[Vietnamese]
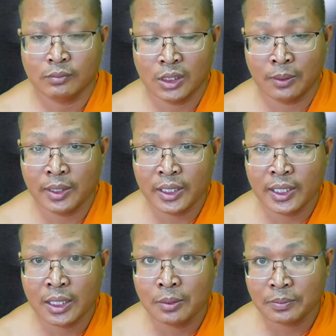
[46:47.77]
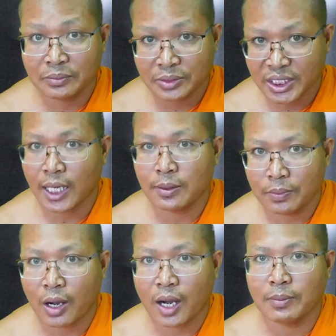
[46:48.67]
là mì nó chanh
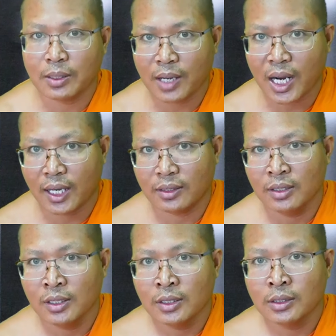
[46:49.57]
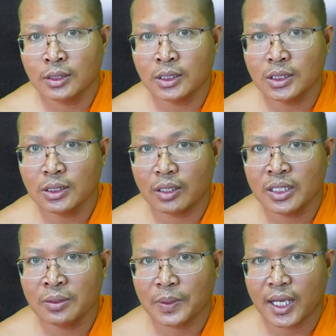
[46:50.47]
bảo ăn mình bàn rư có
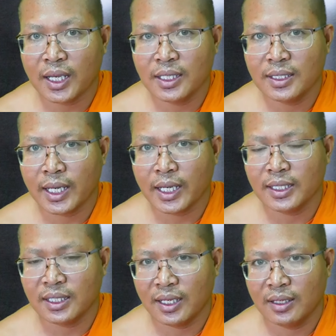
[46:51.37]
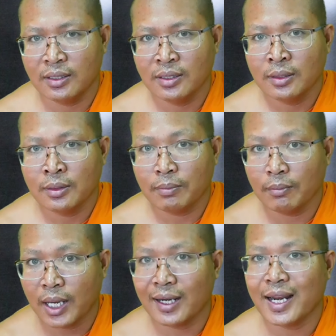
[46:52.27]
dương prai này tha
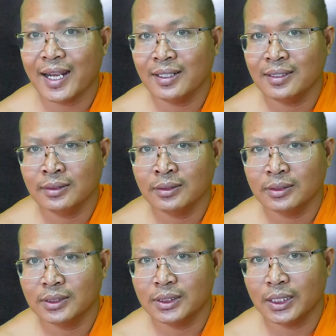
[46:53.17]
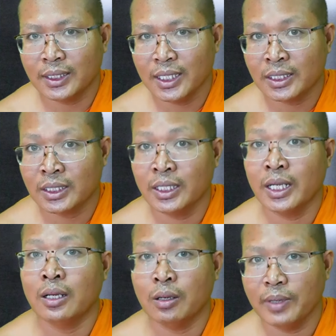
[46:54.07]
bảo lăng chia ti chnia
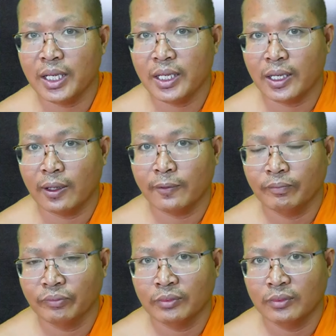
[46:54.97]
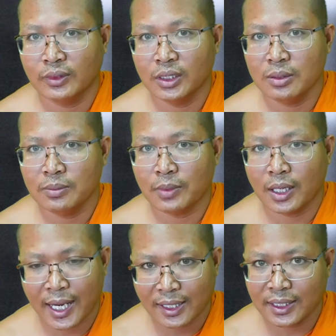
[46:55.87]
nó mì nó bảo
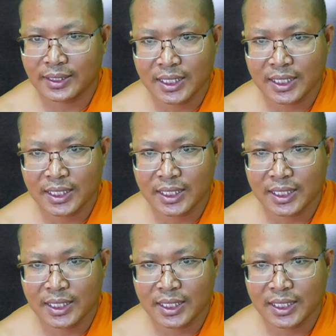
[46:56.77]
lăng để